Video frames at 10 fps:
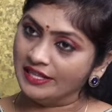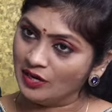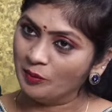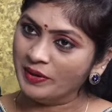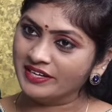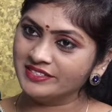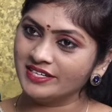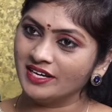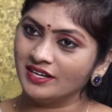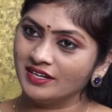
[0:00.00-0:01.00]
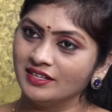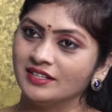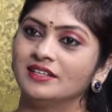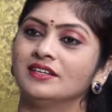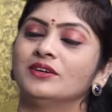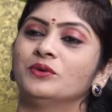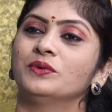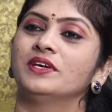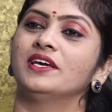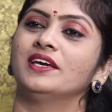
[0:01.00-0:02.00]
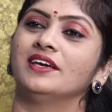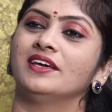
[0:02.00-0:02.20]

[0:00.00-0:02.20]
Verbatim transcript: అది లవ్ మ్యారేజా ఓకే